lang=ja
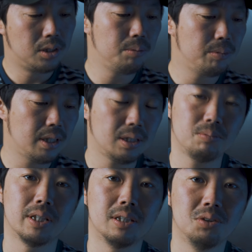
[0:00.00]

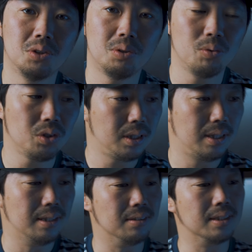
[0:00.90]
ズームレンズもね、いろいろ持っ
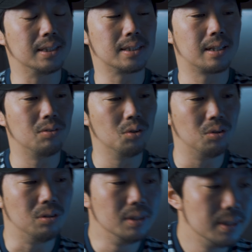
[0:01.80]
てるんですけど、